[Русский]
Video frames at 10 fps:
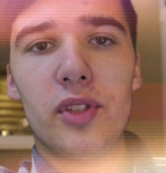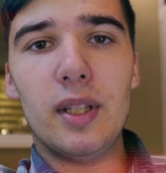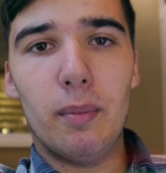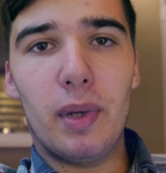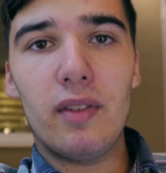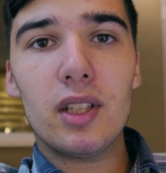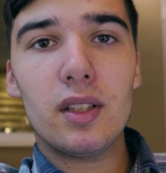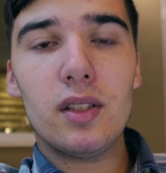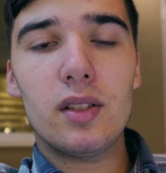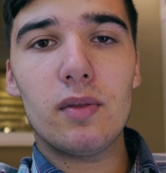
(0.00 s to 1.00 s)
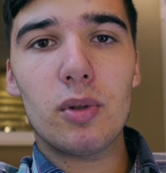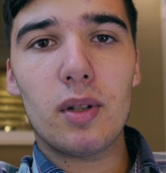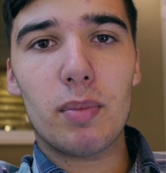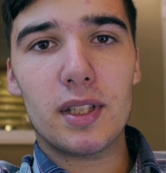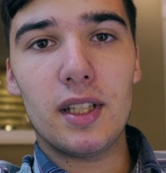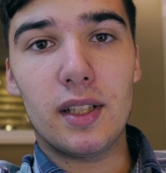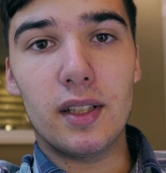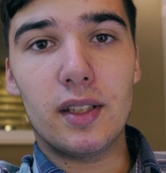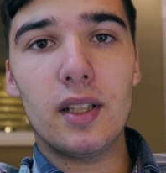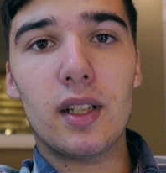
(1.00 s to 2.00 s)
Всем привет! И сегодня
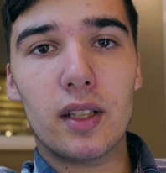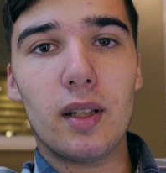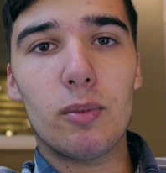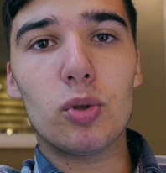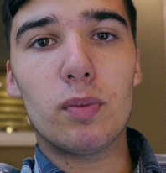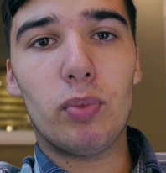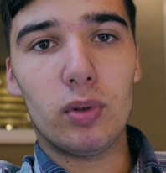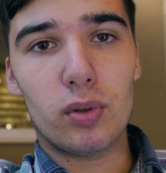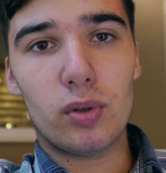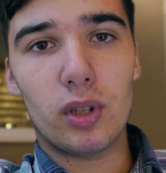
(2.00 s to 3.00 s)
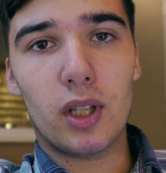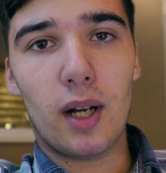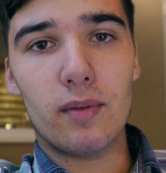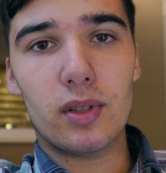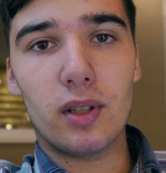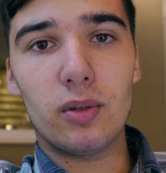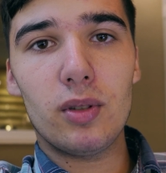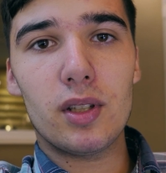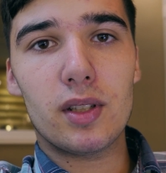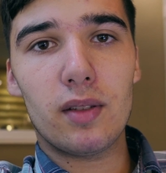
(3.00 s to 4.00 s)
последний день, когда мы уже полностью отдыхаем в
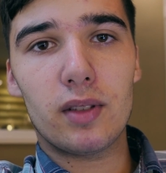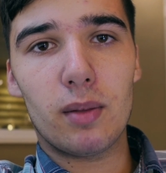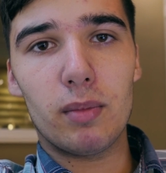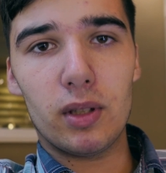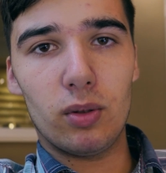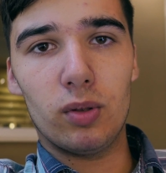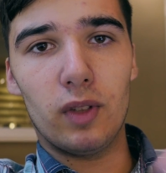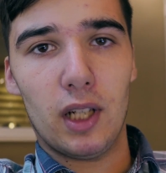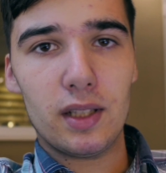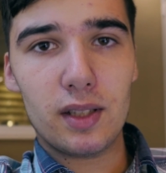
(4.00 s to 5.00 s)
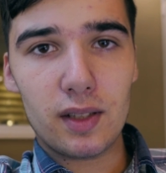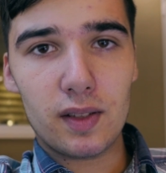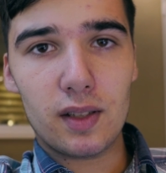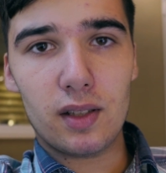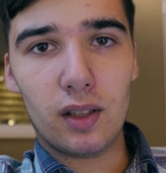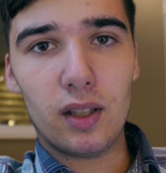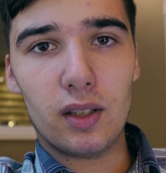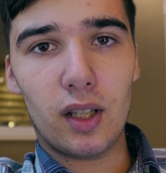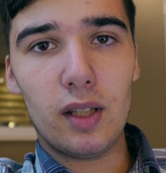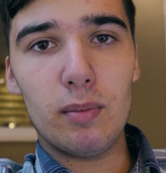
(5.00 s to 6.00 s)
санатории. Завтра мы до 12 здесь
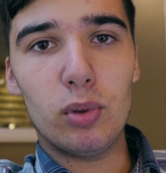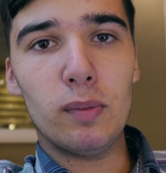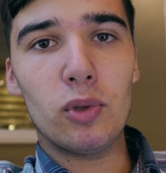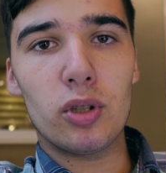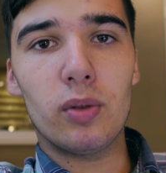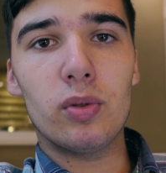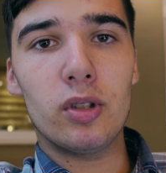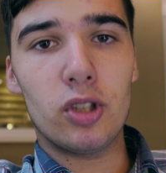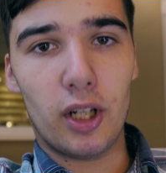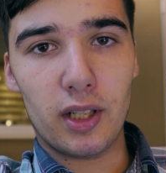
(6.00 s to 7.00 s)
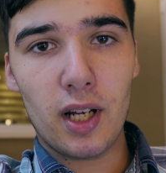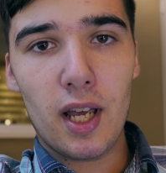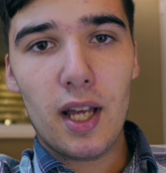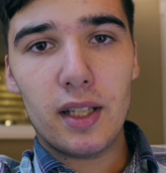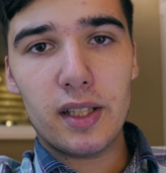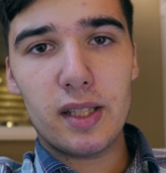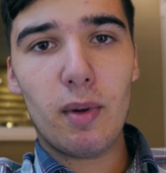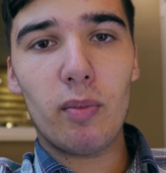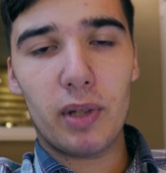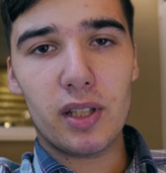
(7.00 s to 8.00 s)
где-то и будем уже уезжать. Не
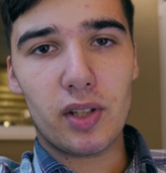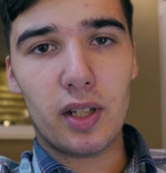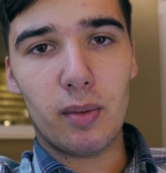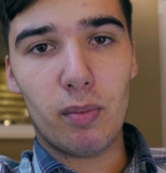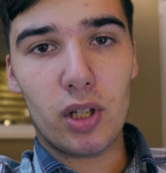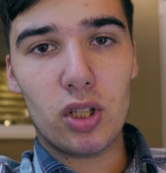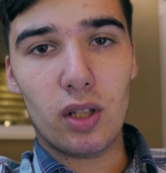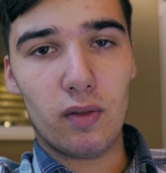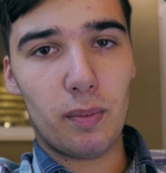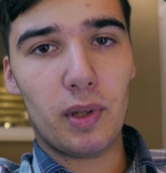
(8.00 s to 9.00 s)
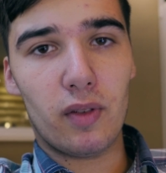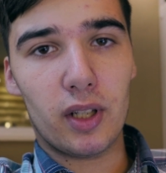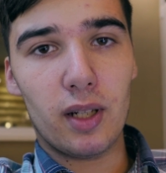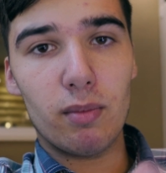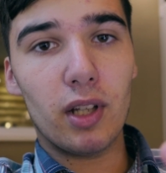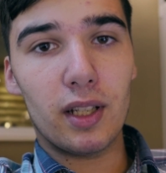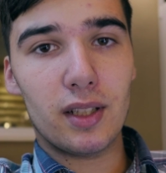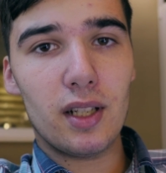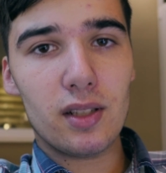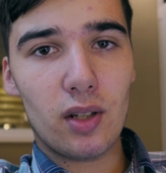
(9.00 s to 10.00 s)
снимал по нескольким причинам. Во-первых, не было
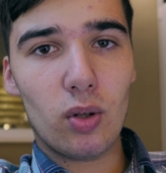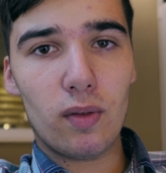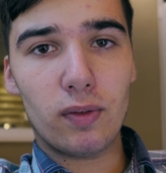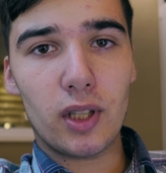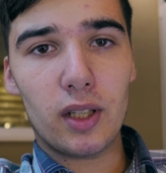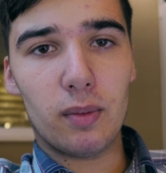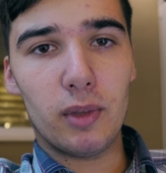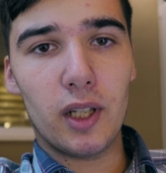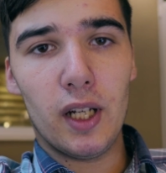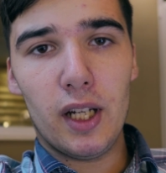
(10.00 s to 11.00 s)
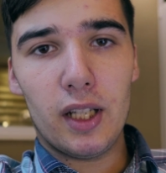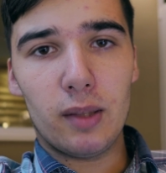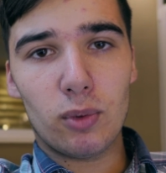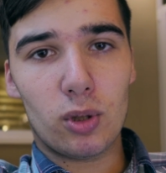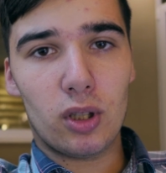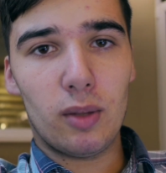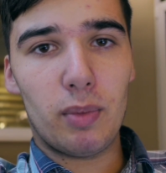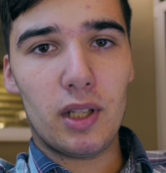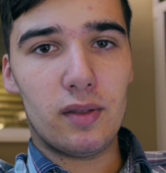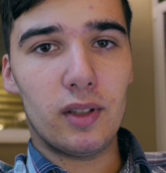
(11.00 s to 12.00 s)
интереса, но во-вторых, мы немножко
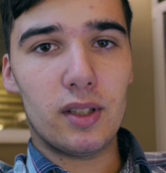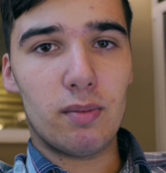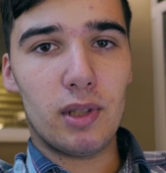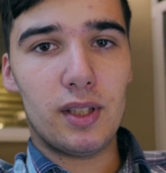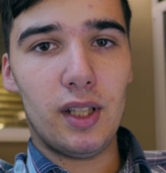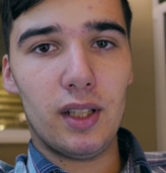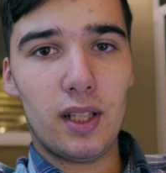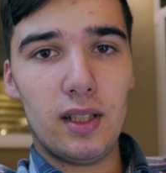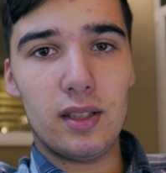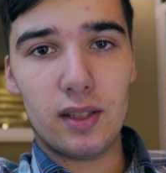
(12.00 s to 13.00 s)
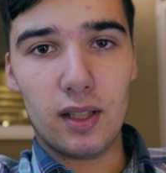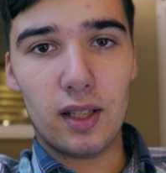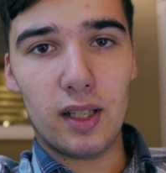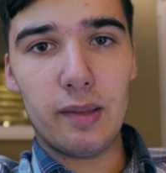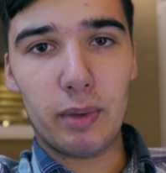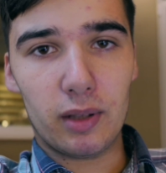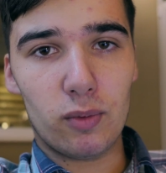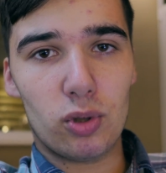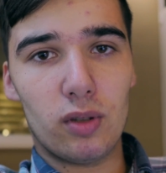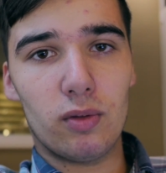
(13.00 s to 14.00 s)
напились воды из бассейна и слегли,
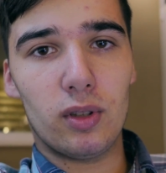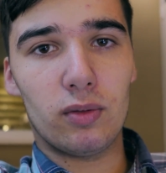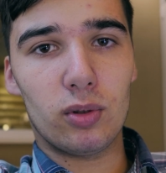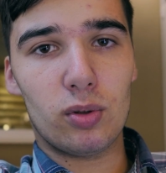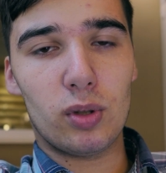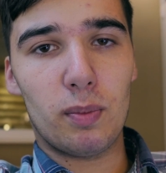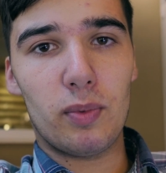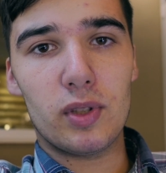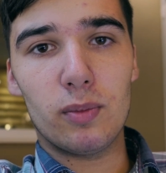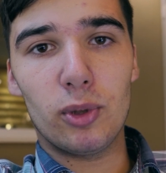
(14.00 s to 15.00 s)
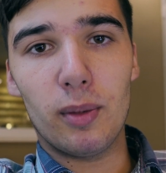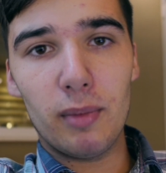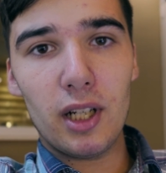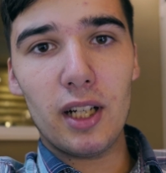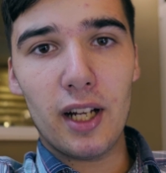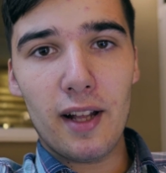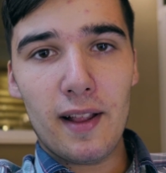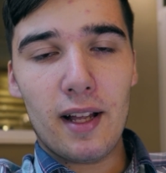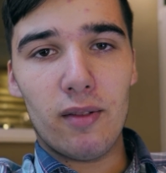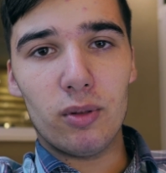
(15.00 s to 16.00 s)
потому что его давно, судя по всему, не мыли.
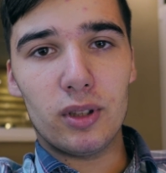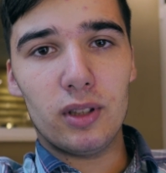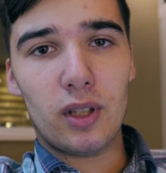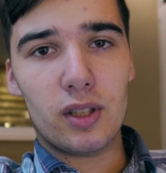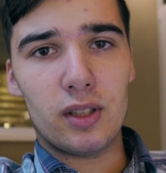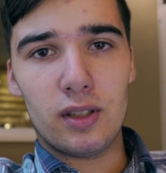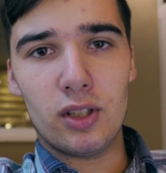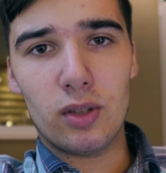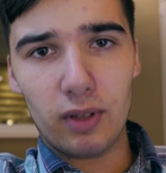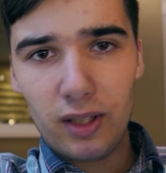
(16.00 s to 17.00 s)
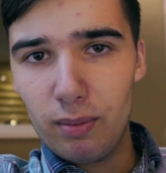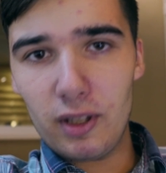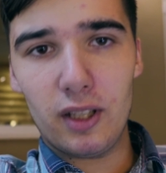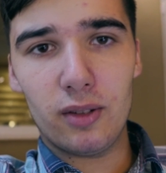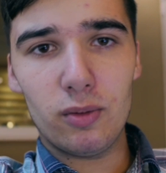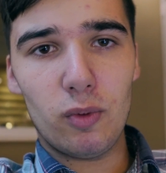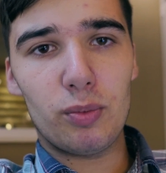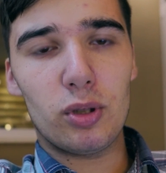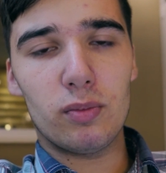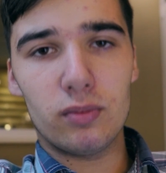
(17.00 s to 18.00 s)
Вот, и у нас и животы болели, ну, в
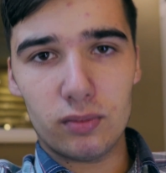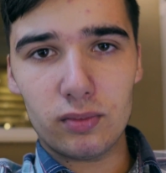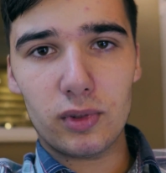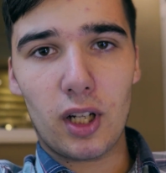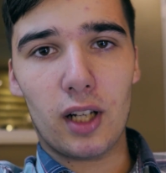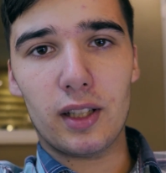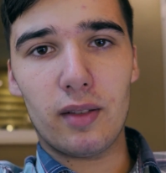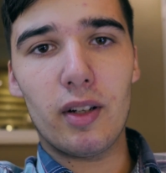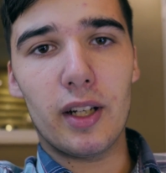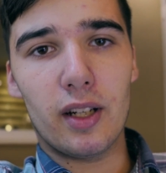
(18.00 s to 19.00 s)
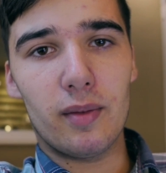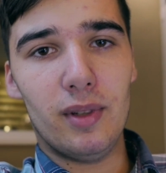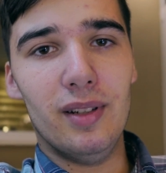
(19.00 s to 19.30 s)
общем, как отравление.